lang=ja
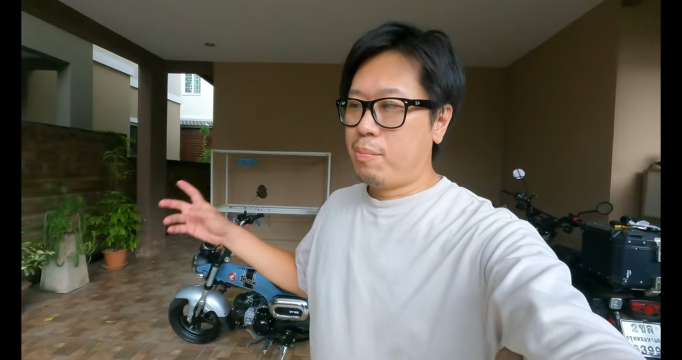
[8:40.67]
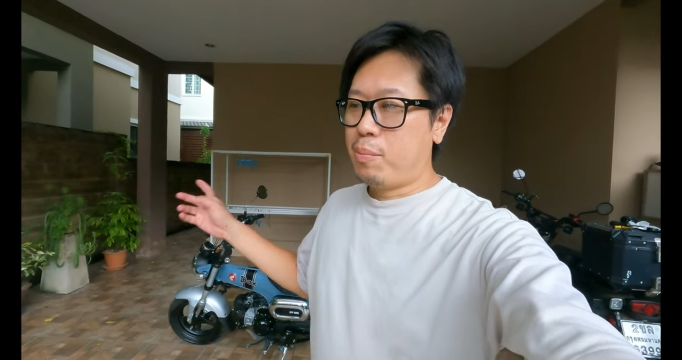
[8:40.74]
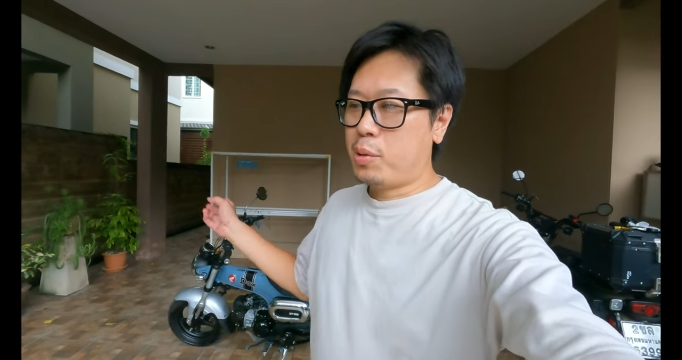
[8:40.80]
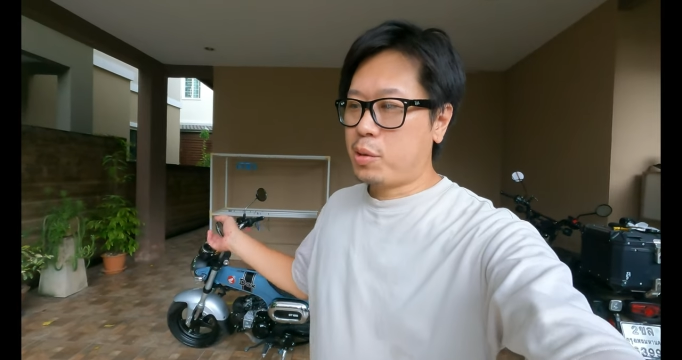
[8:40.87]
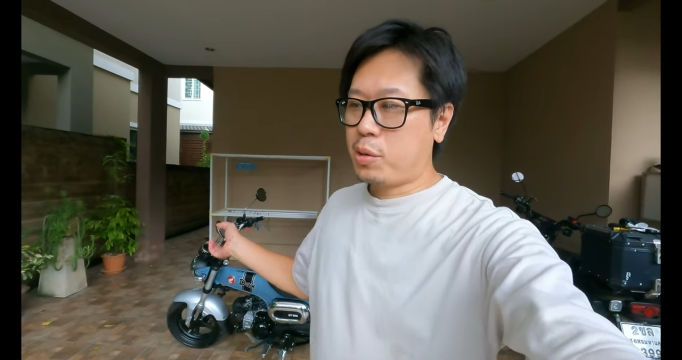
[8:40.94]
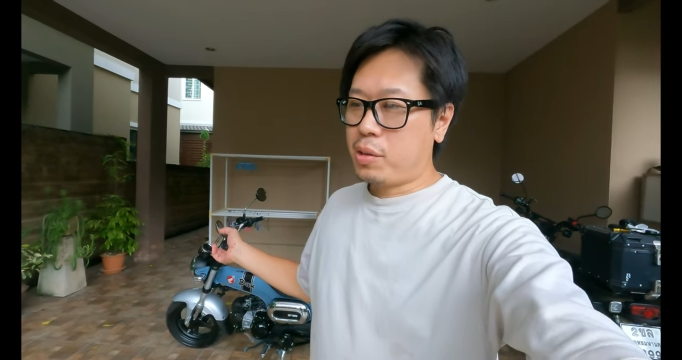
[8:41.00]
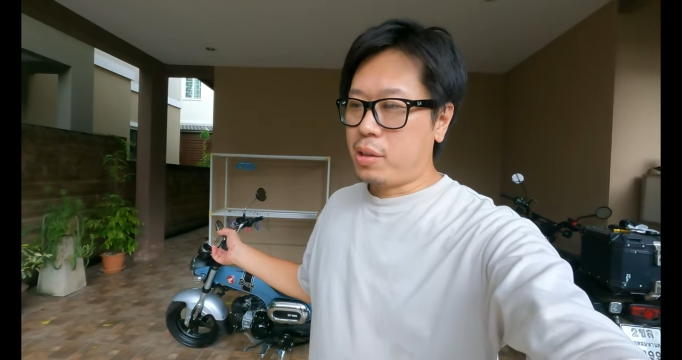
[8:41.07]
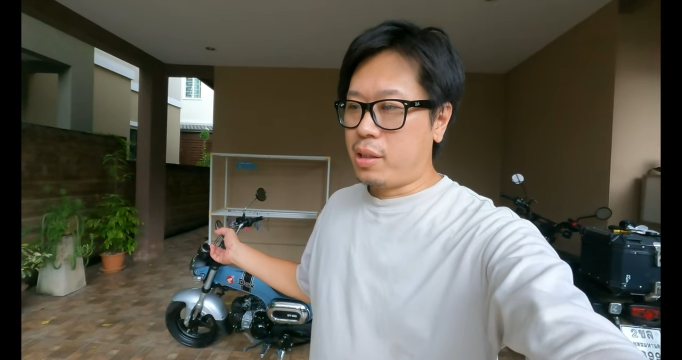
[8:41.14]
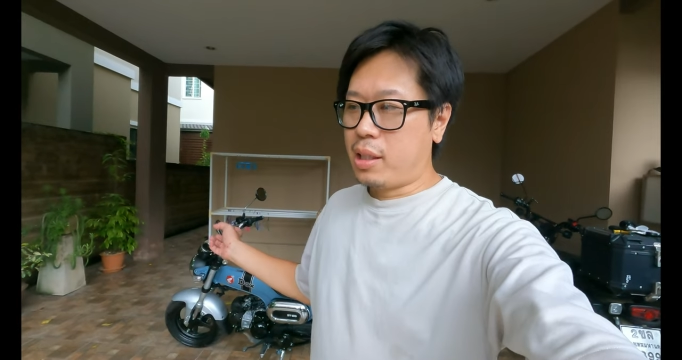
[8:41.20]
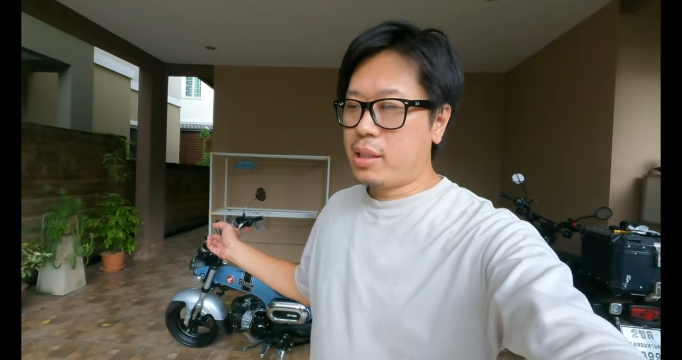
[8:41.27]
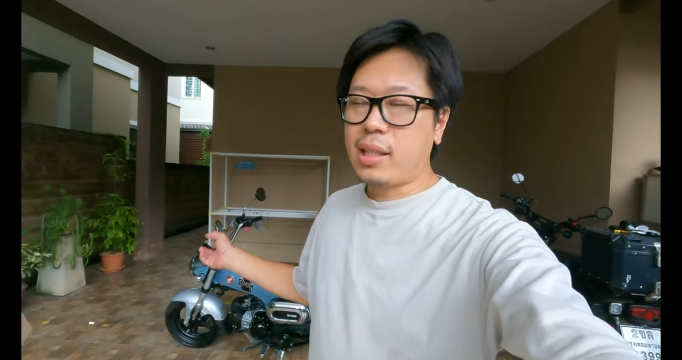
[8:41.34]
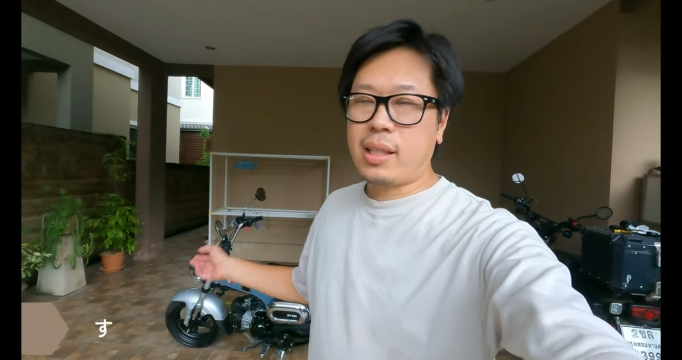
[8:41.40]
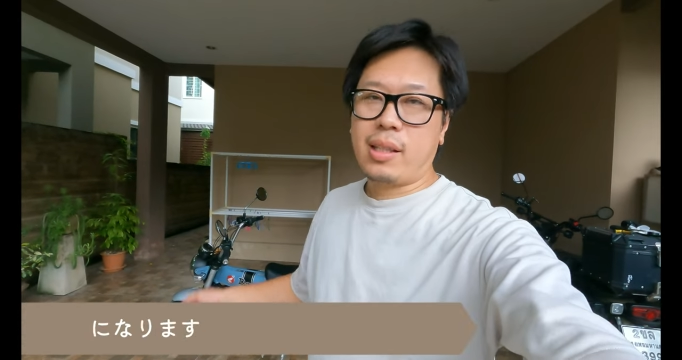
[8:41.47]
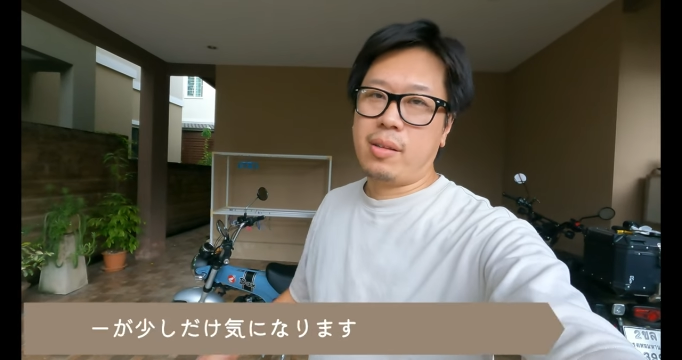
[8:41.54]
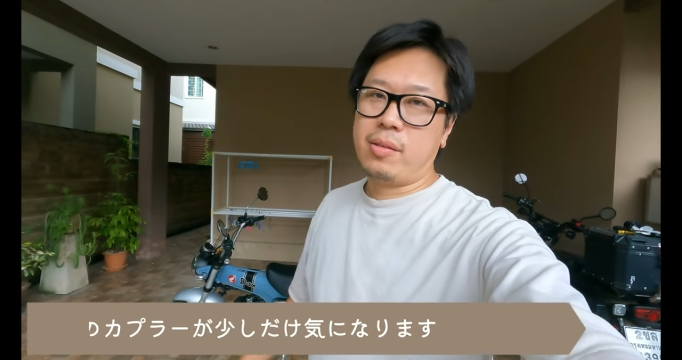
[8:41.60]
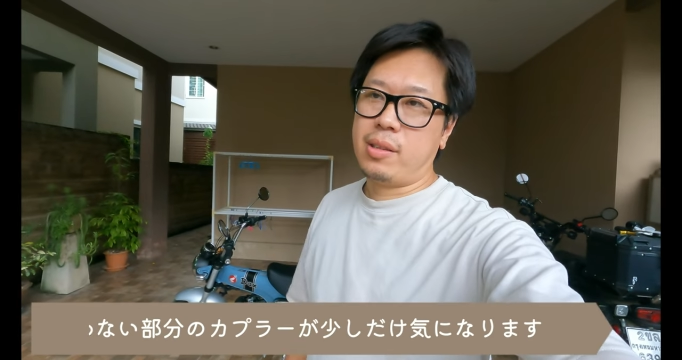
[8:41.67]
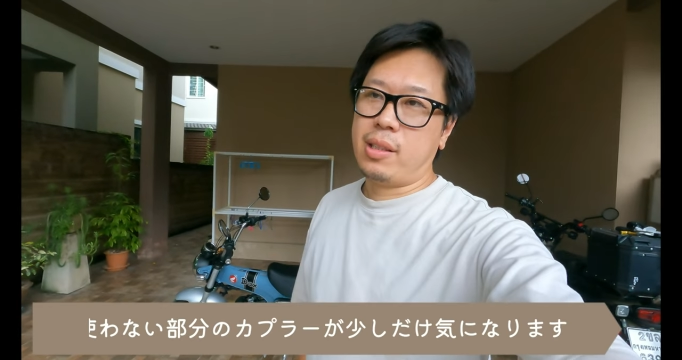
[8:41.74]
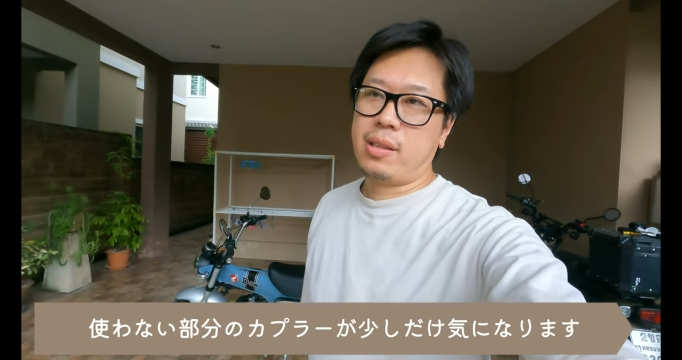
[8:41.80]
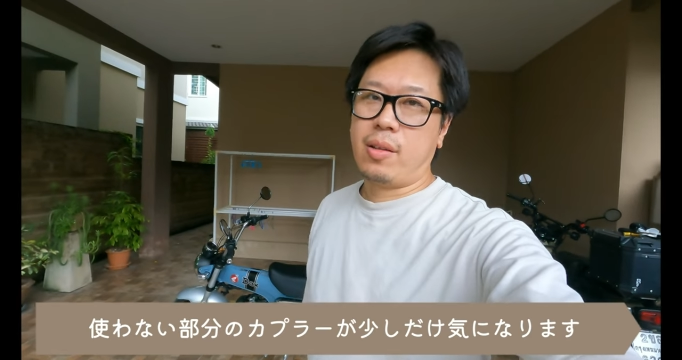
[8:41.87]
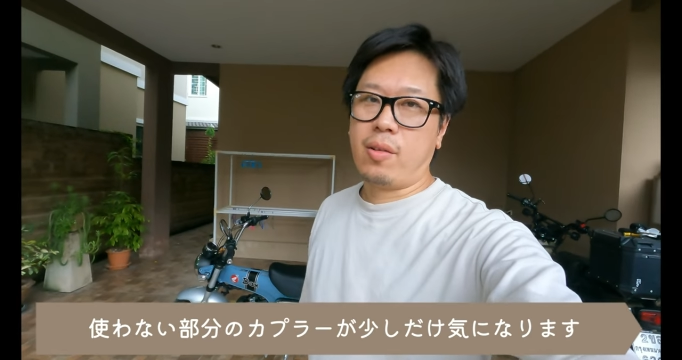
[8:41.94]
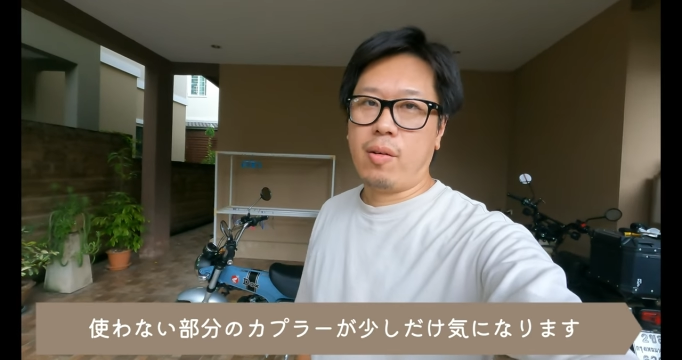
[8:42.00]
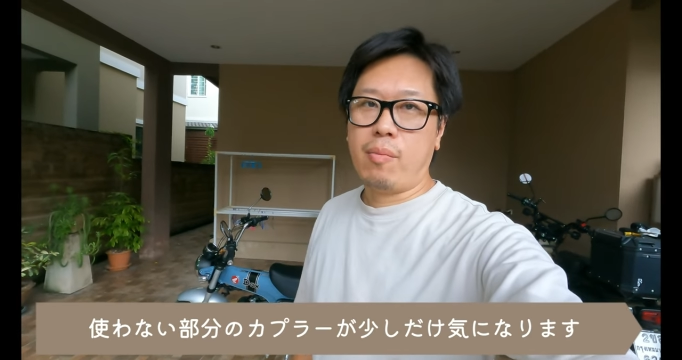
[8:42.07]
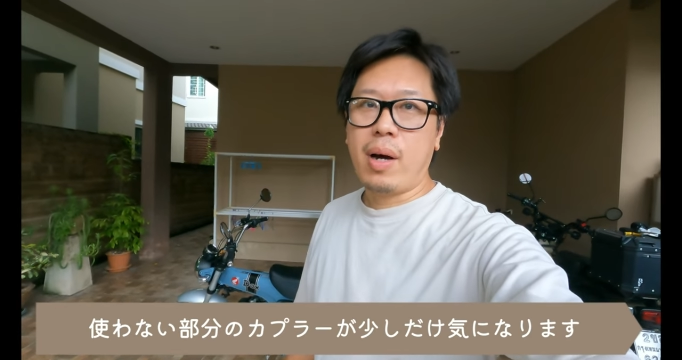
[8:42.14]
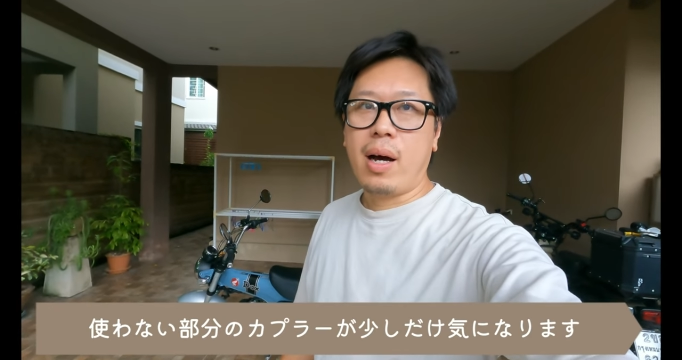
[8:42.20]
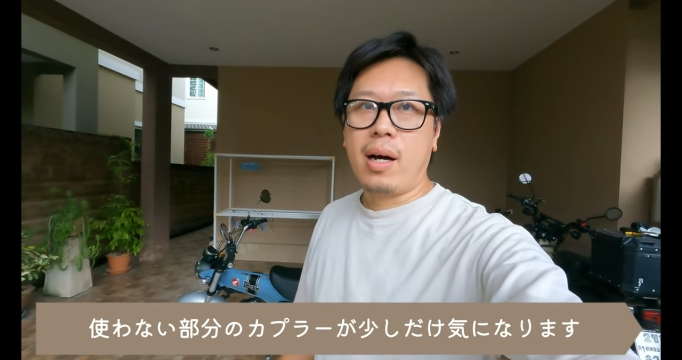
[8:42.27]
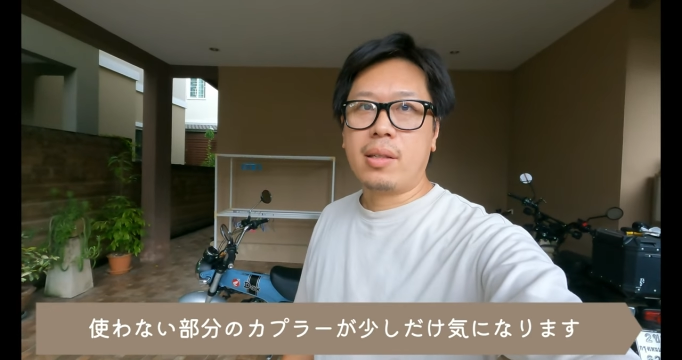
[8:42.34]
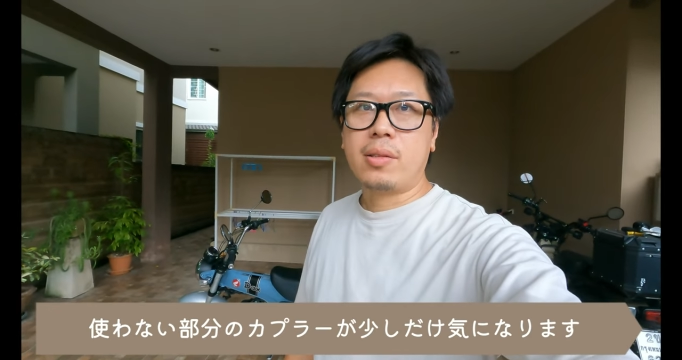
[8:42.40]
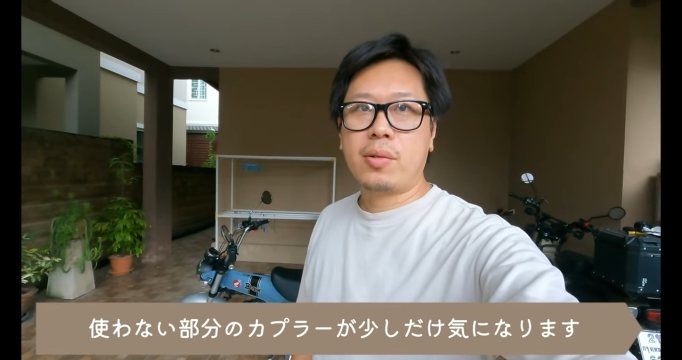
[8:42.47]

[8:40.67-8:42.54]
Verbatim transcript: ポチョって出ちゃってるんですけどまあ